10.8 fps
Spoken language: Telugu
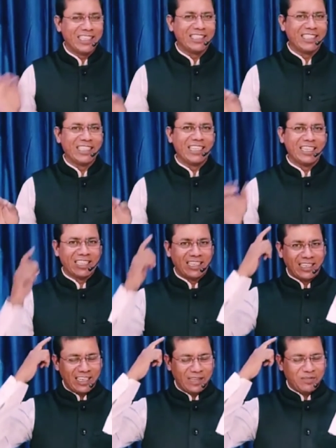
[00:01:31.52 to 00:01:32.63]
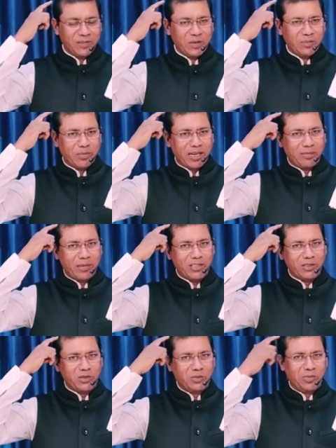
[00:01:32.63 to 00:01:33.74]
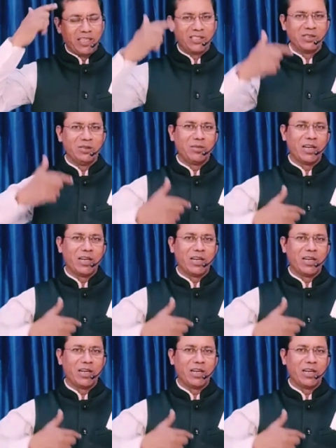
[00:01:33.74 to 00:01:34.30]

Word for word: చేసేది ఏంటిదంటే మన మనసు ప్లస్